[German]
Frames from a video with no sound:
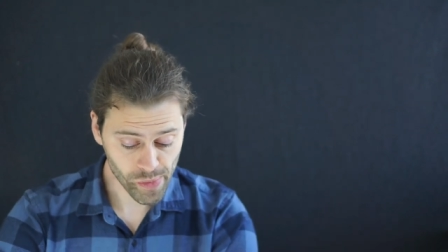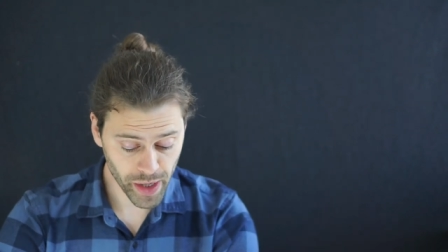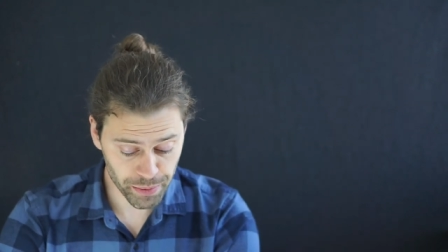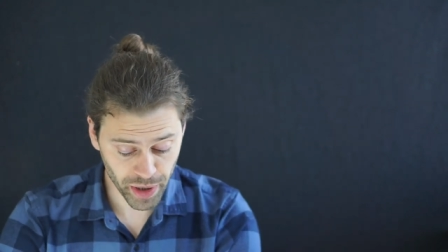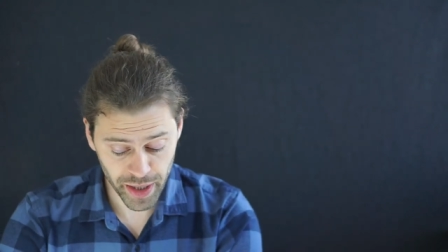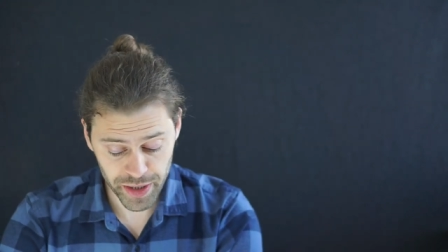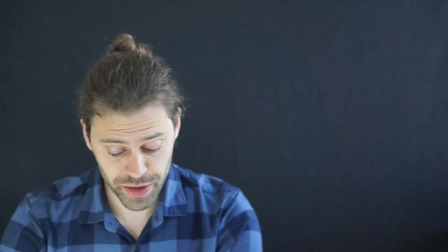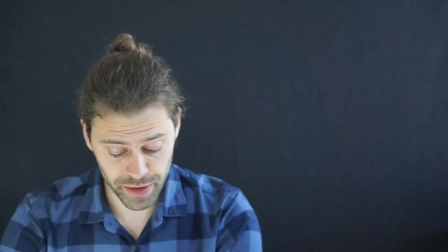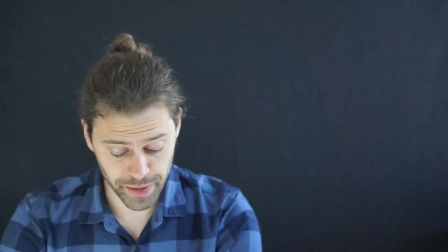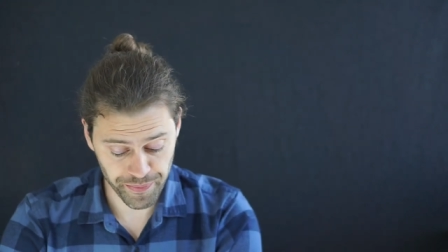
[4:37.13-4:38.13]
Im
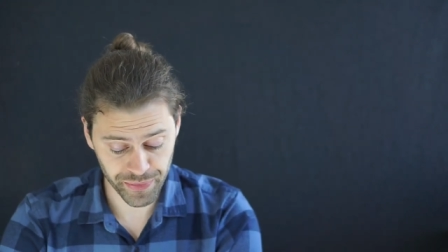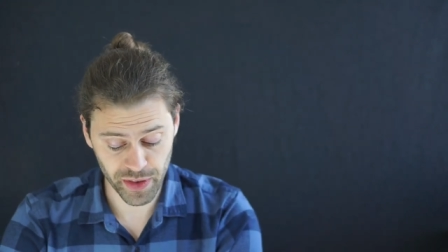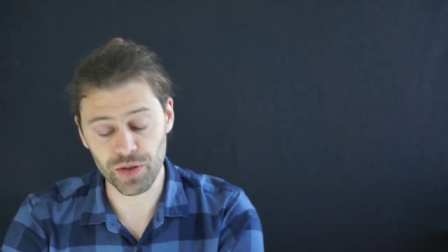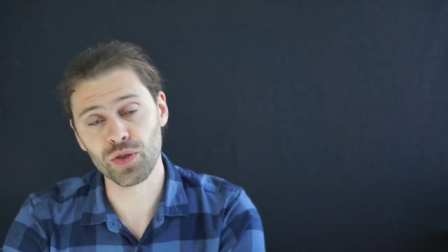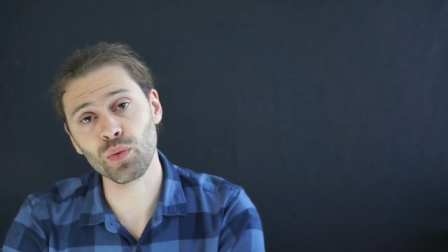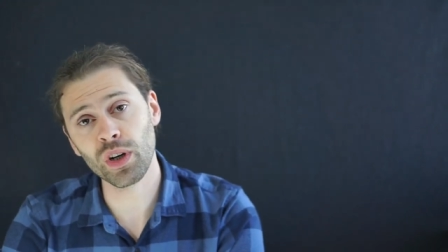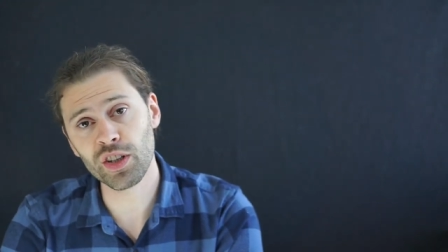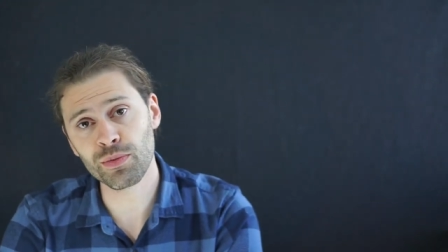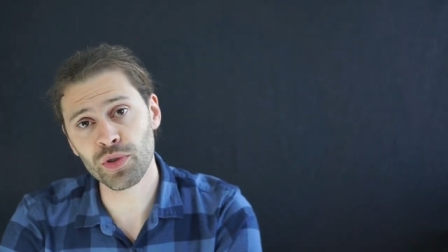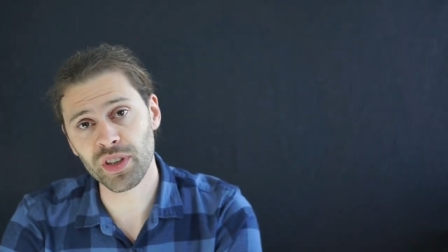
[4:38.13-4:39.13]
Bereich ähm, des
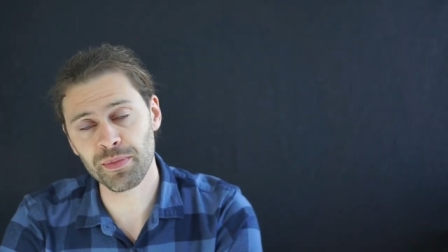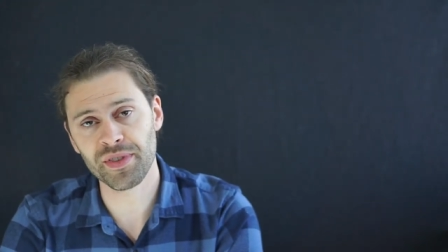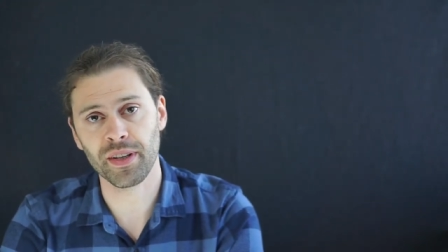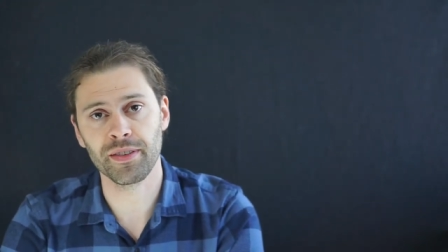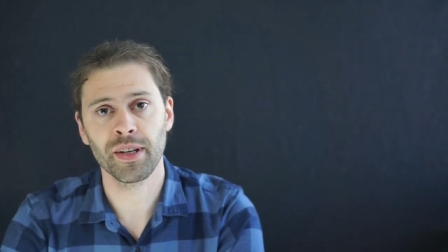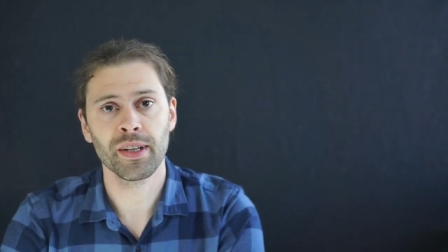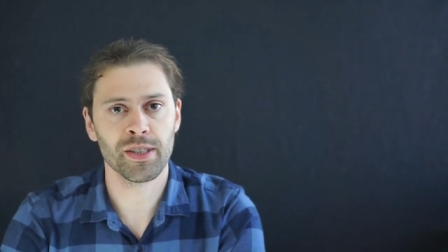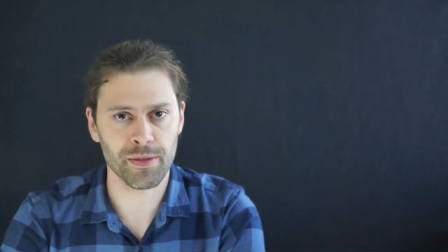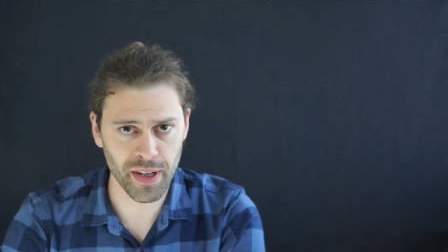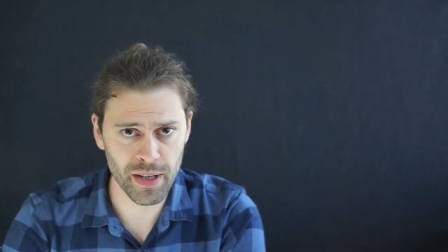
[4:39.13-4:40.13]
Dualismus gibt es dann
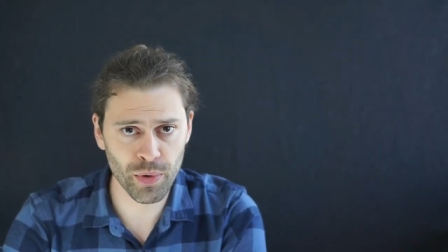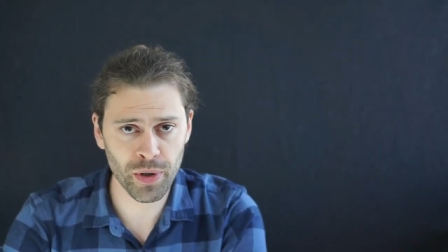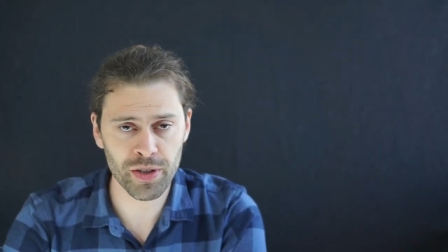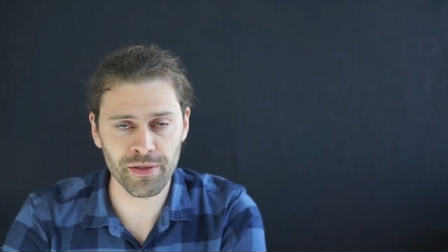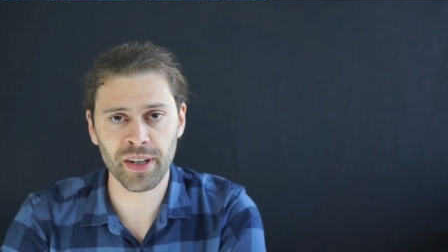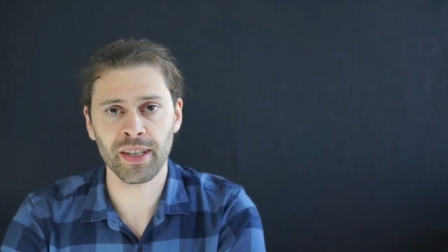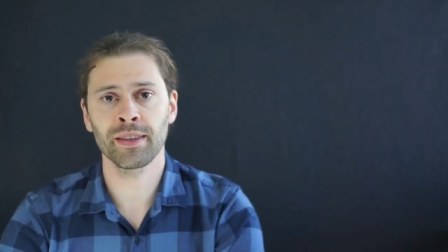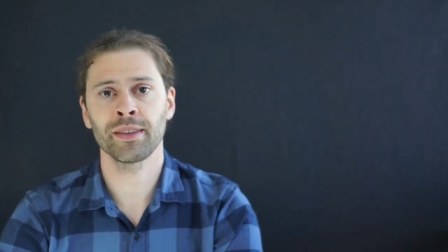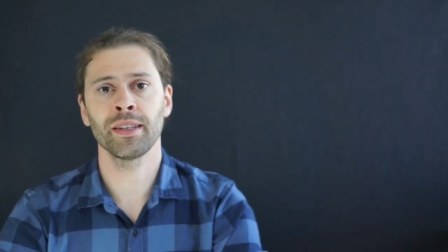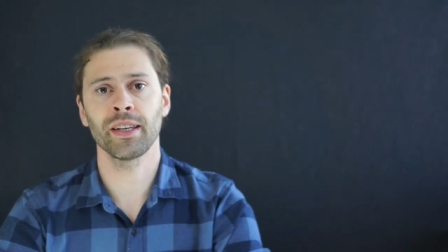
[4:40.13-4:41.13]
zwei mögliche Varianten.